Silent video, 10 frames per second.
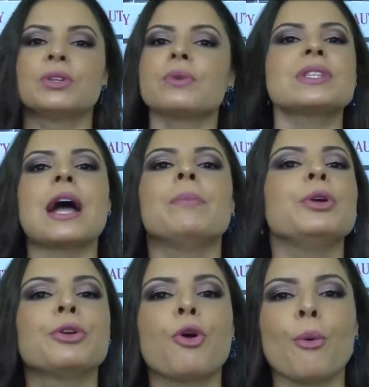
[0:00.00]
Eu não
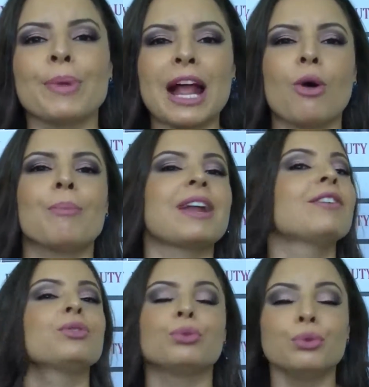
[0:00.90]
sabia o que comprar,
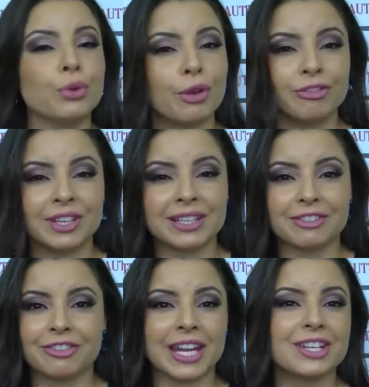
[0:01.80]
comprava tudo que eu via
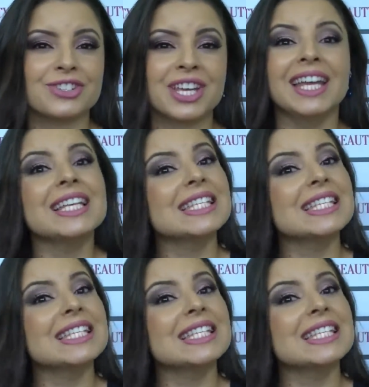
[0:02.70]
na frente,